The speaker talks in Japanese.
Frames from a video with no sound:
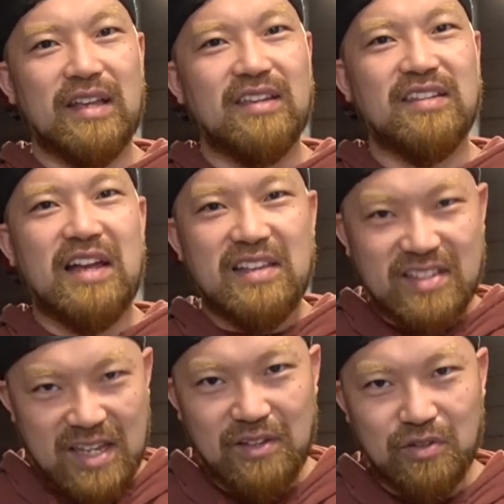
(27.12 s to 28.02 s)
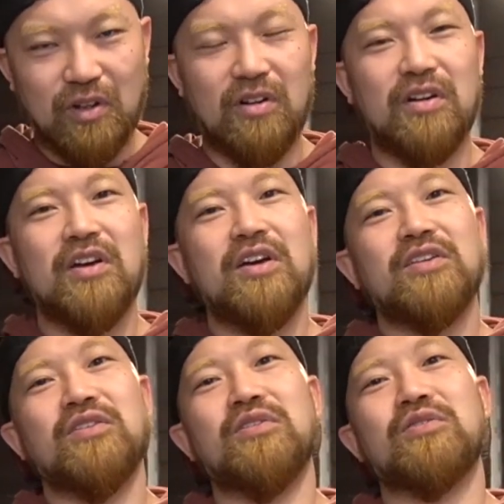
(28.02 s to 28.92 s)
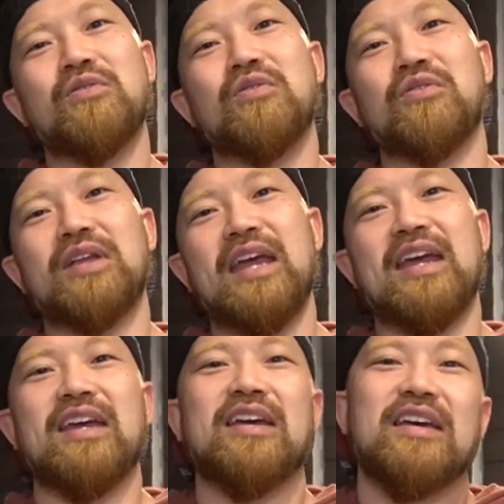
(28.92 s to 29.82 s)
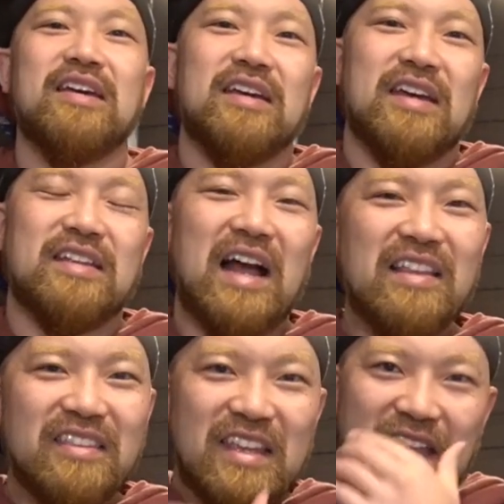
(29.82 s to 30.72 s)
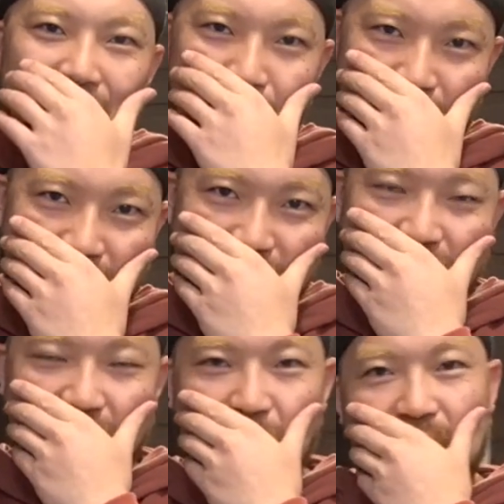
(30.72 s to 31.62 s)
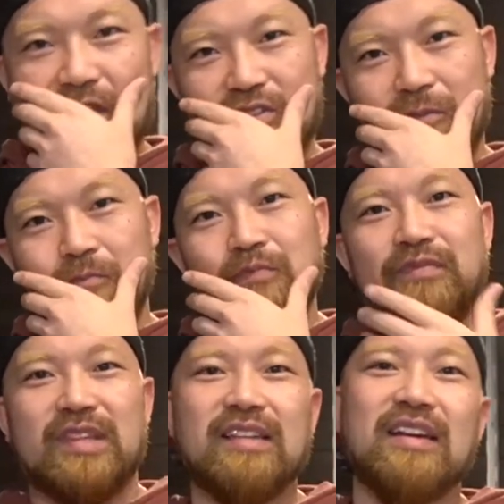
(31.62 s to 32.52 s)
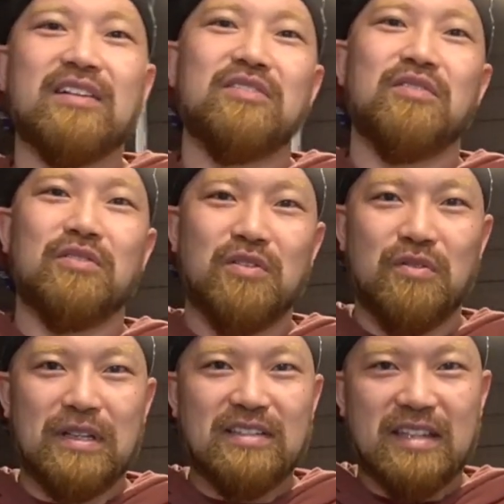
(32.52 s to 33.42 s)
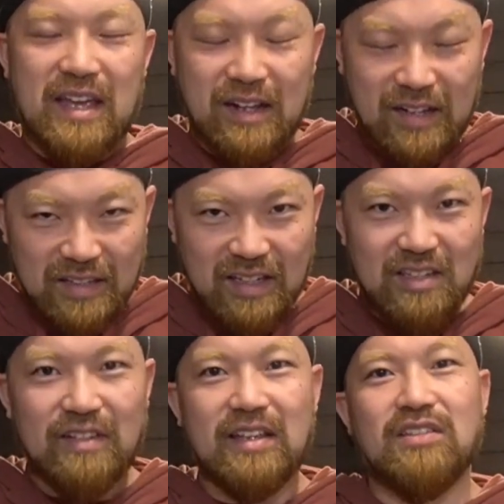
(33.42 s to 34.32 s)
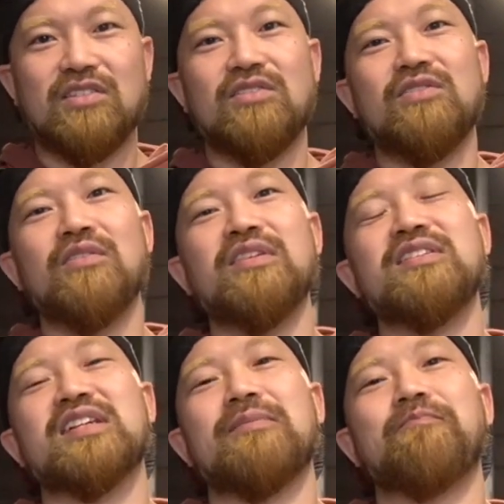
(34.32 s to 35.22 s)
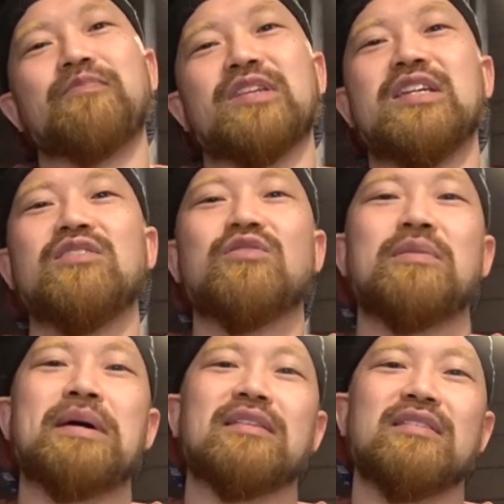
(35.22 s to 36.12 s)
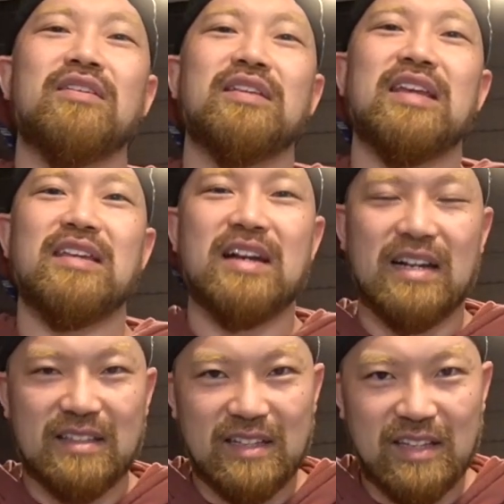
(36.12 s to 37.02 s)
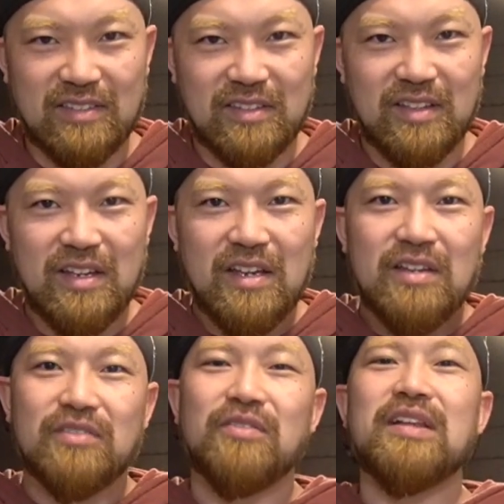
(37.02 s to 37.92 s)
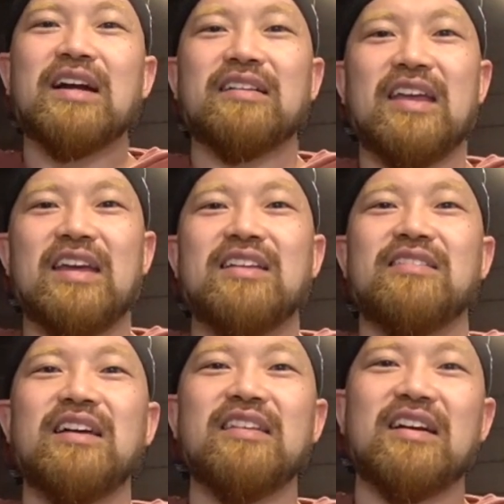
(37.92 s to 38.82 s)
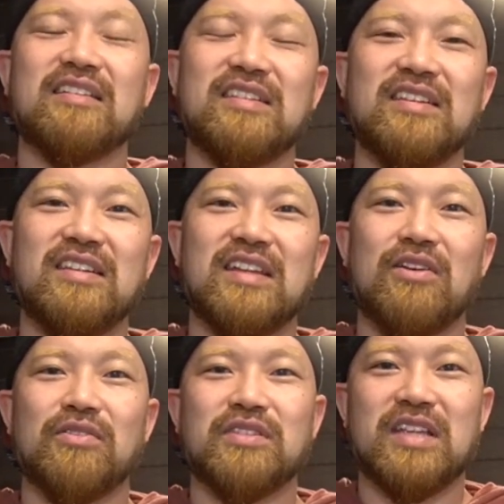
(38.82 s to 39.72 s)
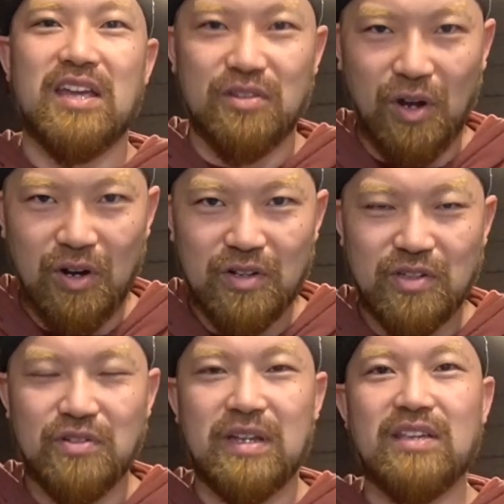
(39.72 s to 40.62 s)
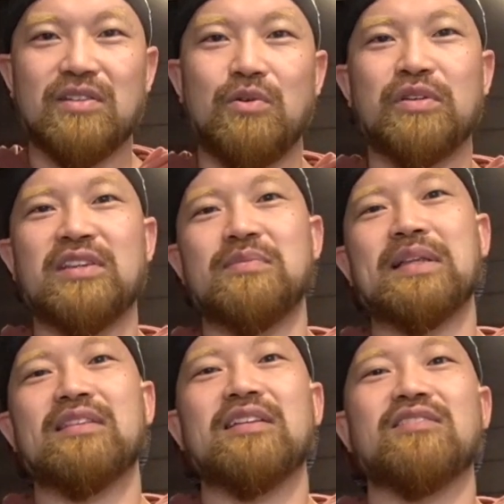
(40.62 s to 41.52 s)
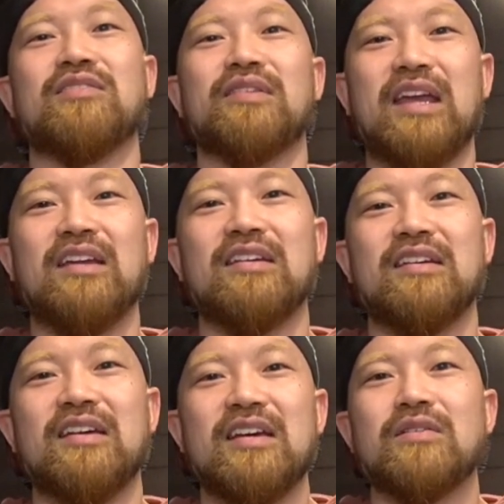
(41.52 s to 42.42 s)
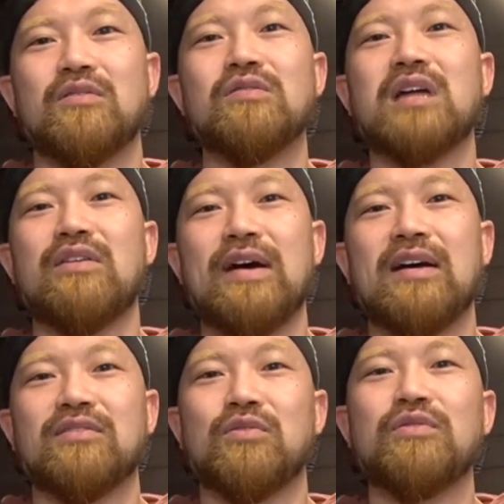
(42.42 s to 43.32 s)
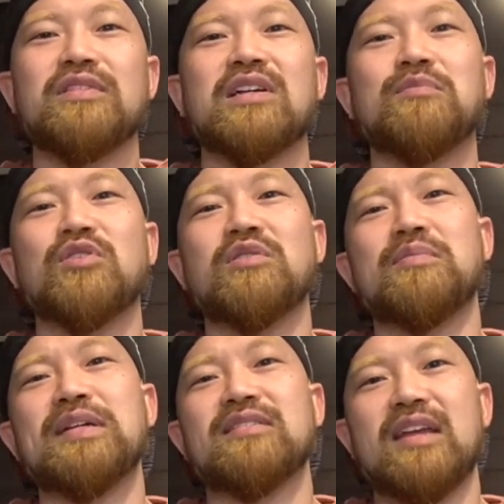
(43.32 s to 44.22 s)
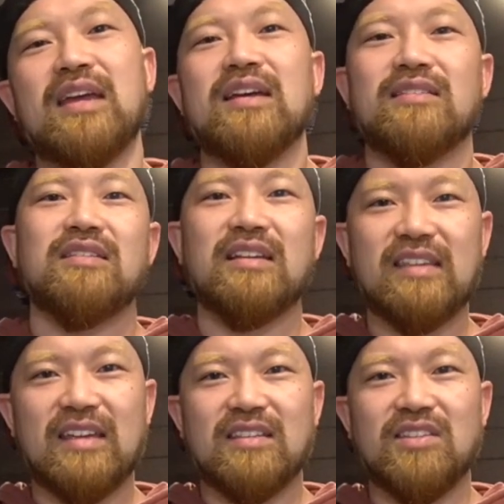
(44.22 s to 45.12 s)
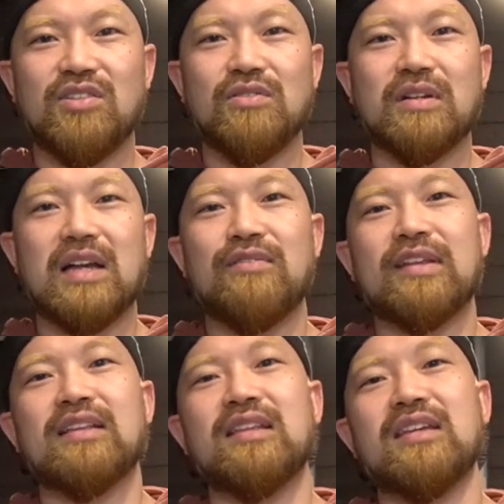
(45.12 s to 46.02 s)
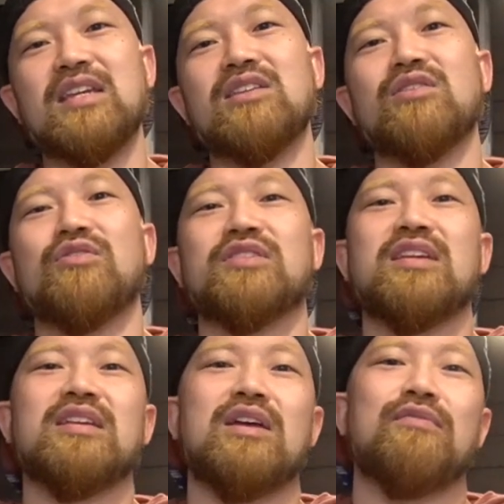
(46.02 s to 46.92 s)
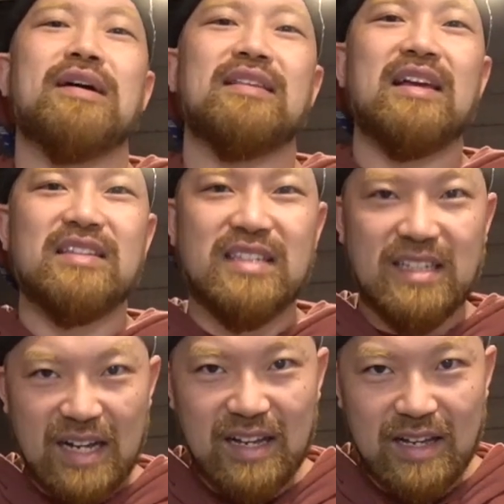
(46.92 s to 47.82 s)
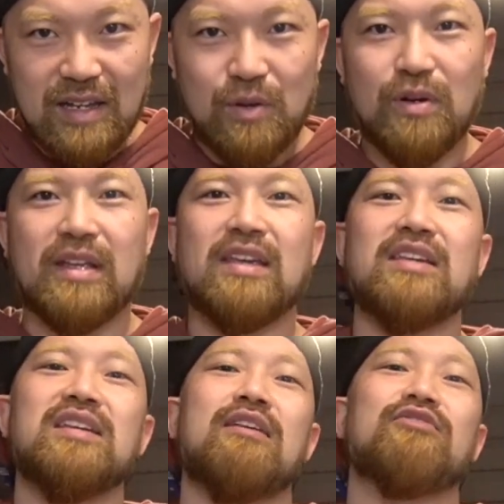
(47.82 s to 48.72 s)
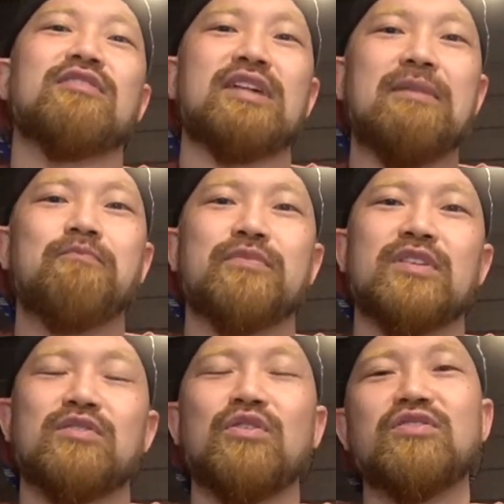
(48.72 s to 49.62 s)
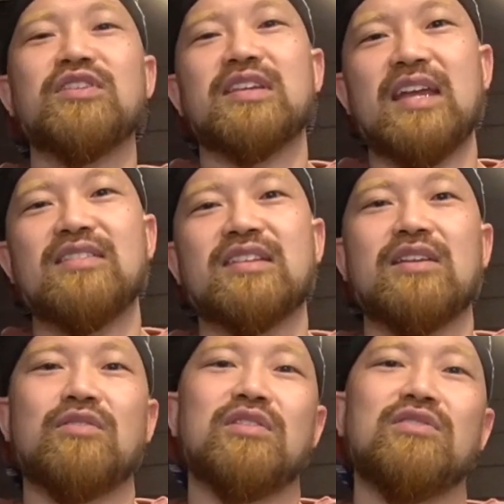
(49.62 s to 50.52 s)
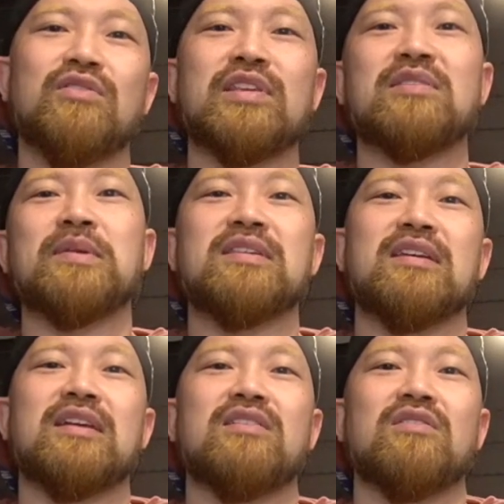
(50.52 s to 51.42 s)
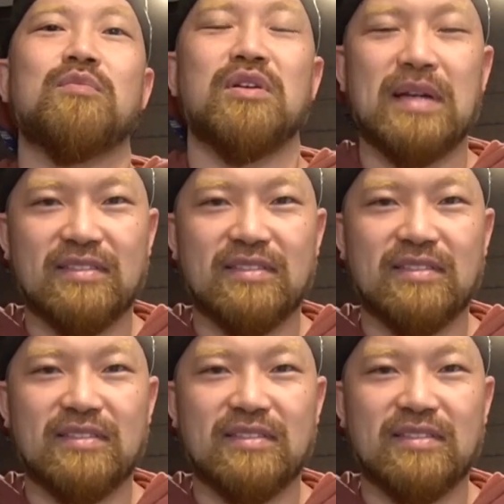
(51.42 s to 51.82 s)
ね、肥大しているというところで、えなんでだろうっていうふうに思ったんですよなぜかというと私結果的にはね14日間筋トレ全くできなかったんですその中でなぜか筋肥大をしているという現象が起きてしまったんですよね今回はそこに着目しましてなぜ2週間にわたって筋トレをしていない私がこれだけ筋肥大をしたのかそこについてねしっかりと理由を説明していきたいと思いま